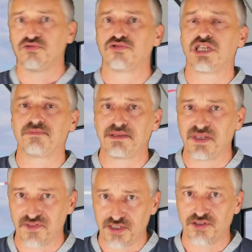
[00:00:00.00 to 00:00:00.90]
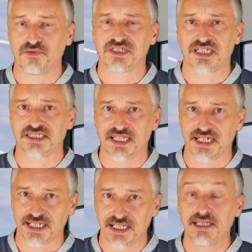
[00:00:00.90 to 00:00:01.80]
in uno dei primi video di questa
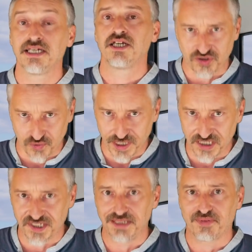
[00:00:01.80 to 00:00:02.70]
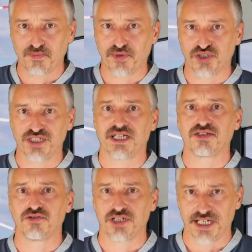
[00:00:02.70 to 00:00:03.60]
serie, costruirsi il proprio
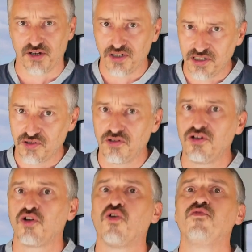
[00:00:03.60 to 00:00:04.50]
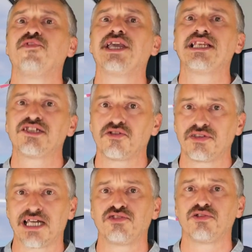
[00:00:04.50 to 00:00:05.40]
generatore eolico conviene
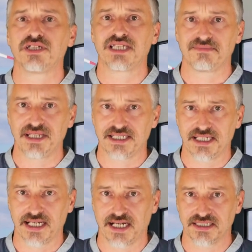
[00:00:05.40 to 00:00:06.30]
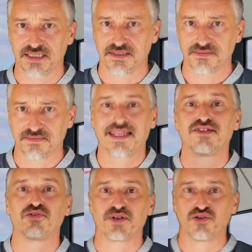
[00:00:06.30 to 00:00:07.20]
soltanto in determinati casi,
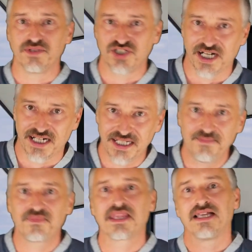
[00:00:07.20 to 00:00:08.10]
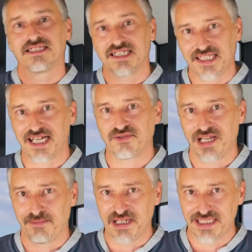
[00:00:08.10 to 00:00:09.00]
tanto per cominciare, se si hanno
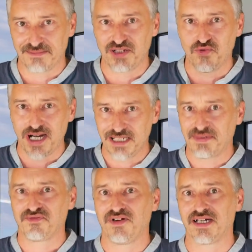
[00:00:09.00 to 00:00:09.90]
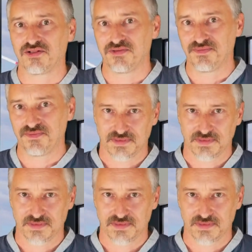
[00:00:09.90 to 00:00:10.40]
le abilità manuali per farlo.